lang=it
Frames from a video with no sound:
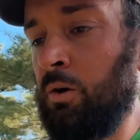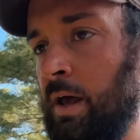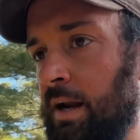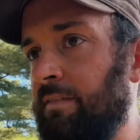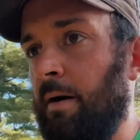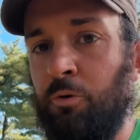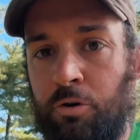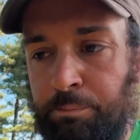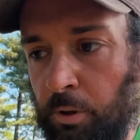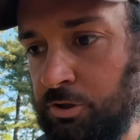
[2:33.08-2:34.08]
qui arriviamo in
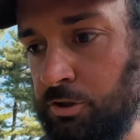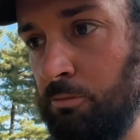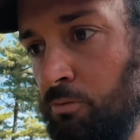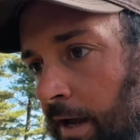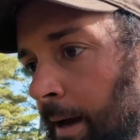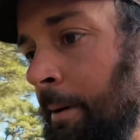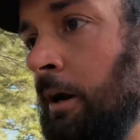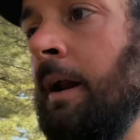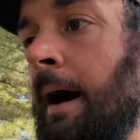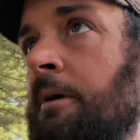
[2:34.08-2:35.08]
un posto mega
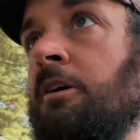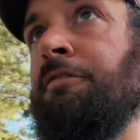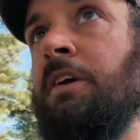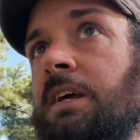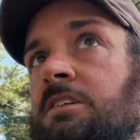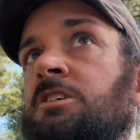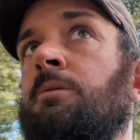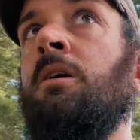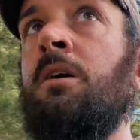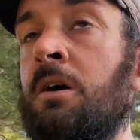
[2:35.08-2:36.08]
panoramico,
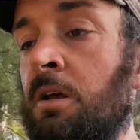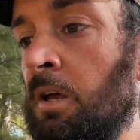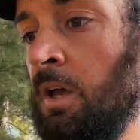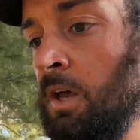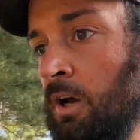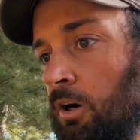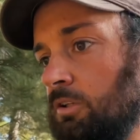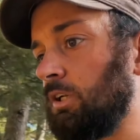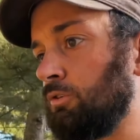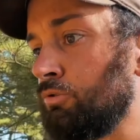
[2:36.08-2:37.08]
fighissimo.
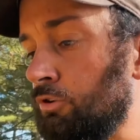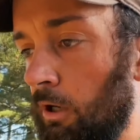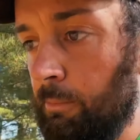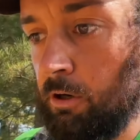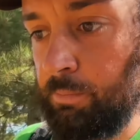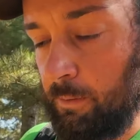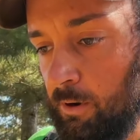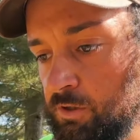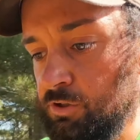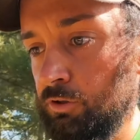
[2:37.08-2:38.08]
Oltretutto, almeno prima
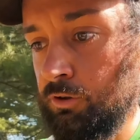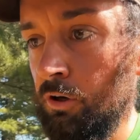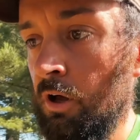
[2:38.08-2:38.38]
qua sotto,